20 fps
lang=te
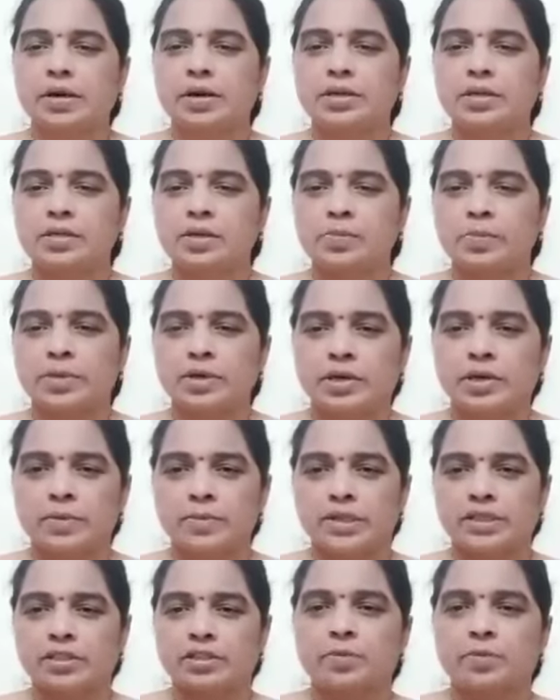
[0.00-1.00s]
మాకు మద్దతు
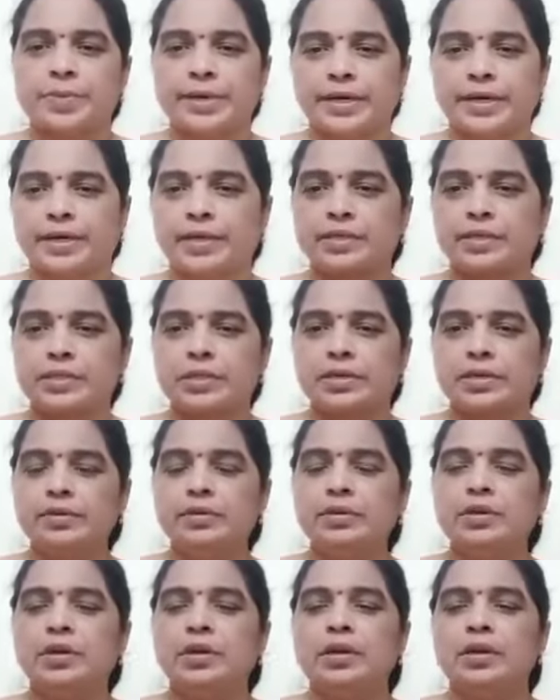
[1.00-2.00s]
ప్రకటించారు
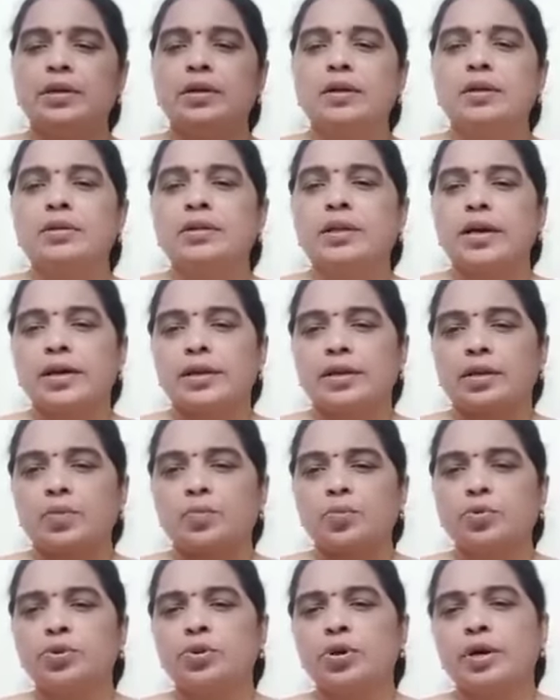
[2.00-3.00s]
దానికి ముందుగా